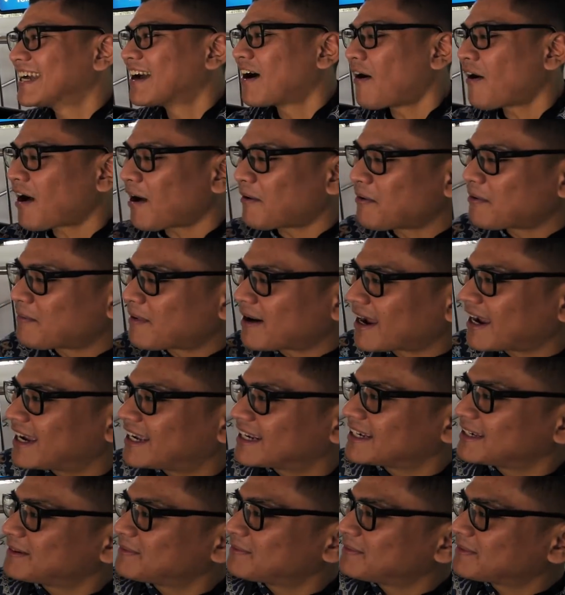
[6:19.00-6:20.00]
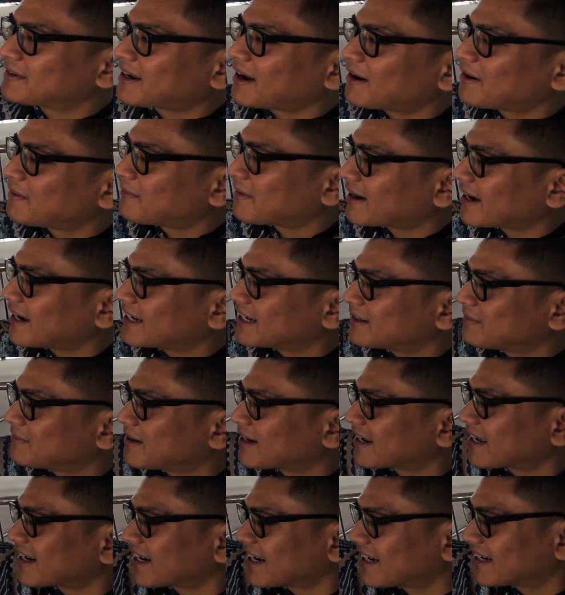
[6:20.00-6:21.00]
Oh kamu pakai ini, kamu pakai ini
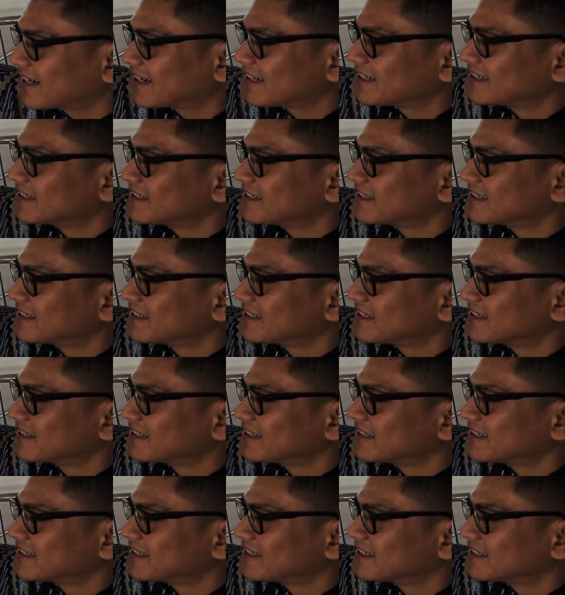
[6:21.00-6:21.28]
biar keren ya.